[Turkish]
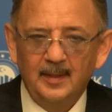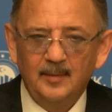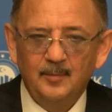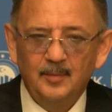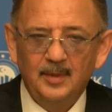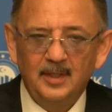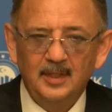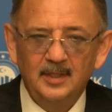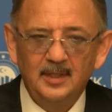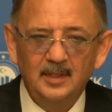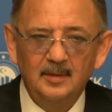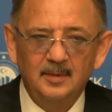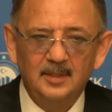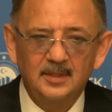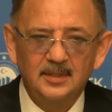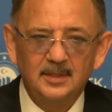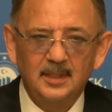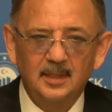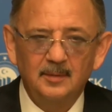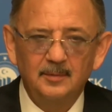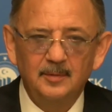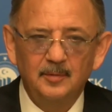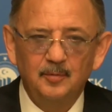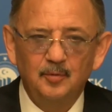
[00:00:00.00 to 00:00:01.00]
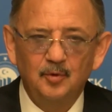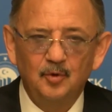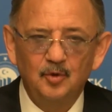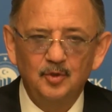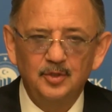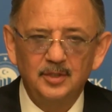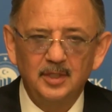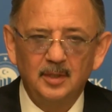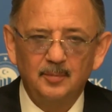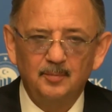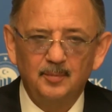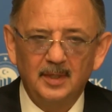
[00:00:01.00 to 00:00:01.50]
Belediye başkanı bir
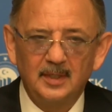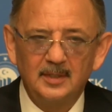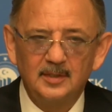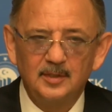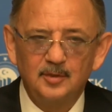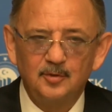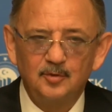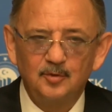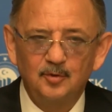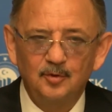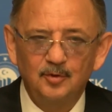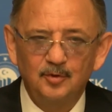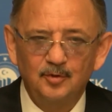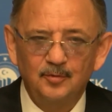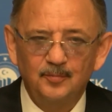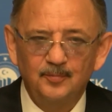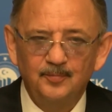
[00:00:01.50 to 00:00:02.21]
proje yapmak istiyor.